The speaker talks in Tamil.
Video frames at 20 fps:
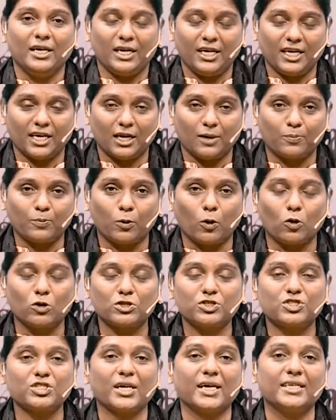நீங்கள்
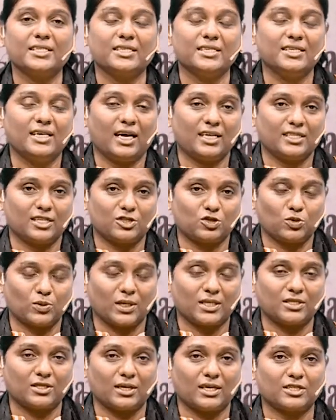போர் செய்து அந்த
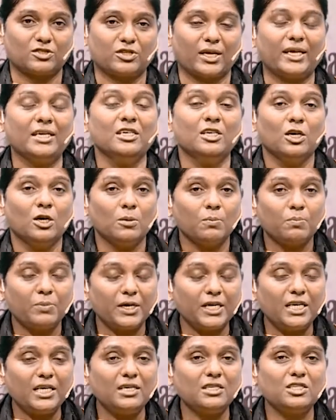சுதந்திரத்தை
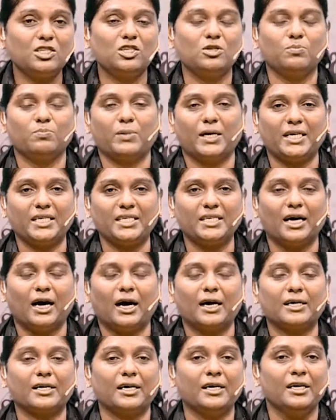
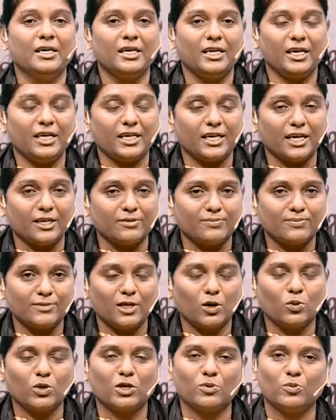பிடுங்கும்படியாக நீங்கள்
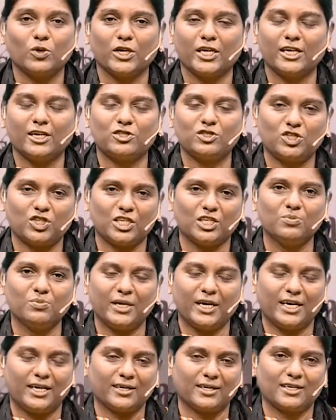எந்த ஒரு முயற்சியும்
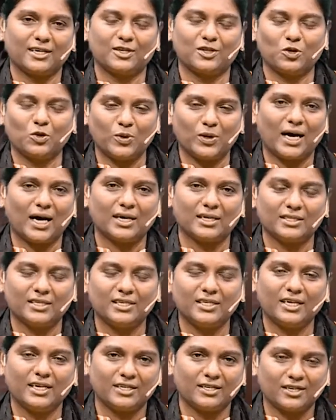எடுக்கக்கூடாது
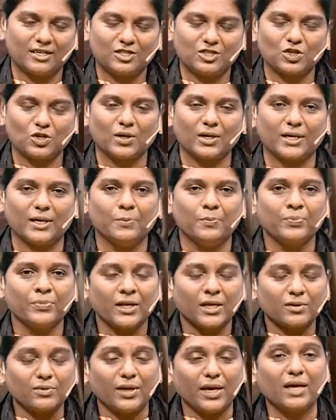என்று சொல்லி
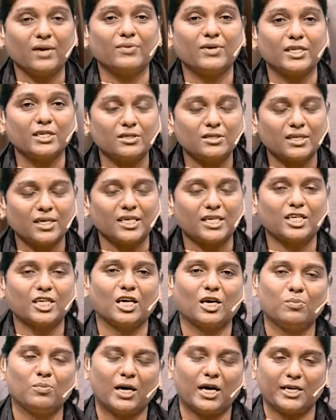தேவன்
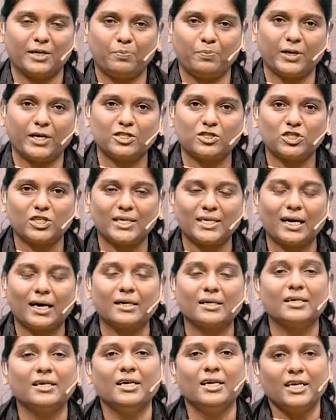திட்டமாய்
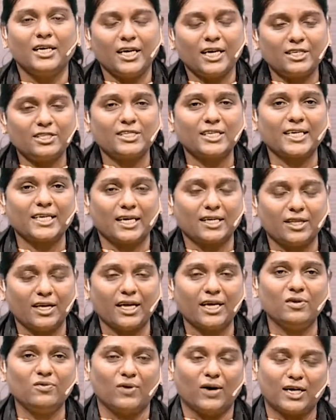பேசினார் இன்றைக்கு
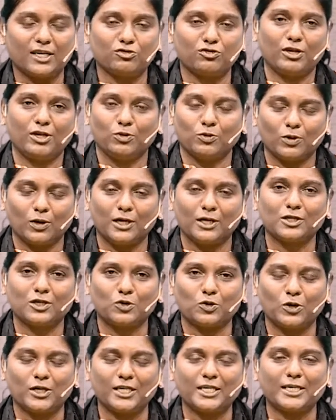அதே வார்த்தையை உங்களுக்கு
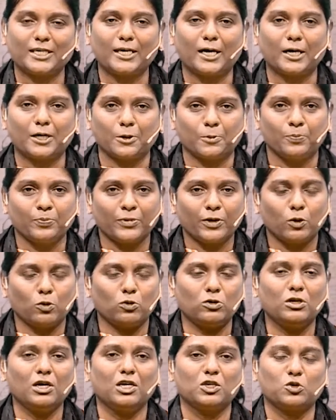கொடுக்கிறாரு
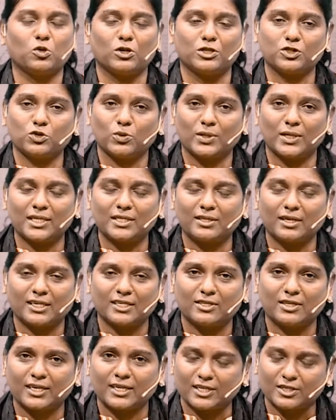உங்களுக்கு ஒரு
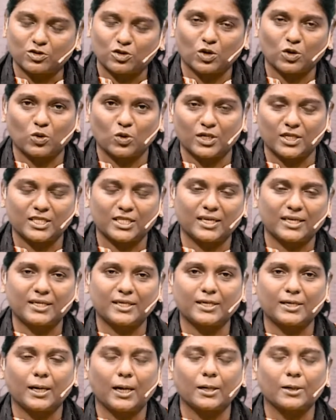சுதந்திரத்தை கத்தர்
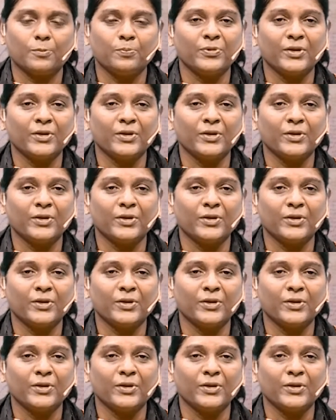கொடுத்திருக்கிறார்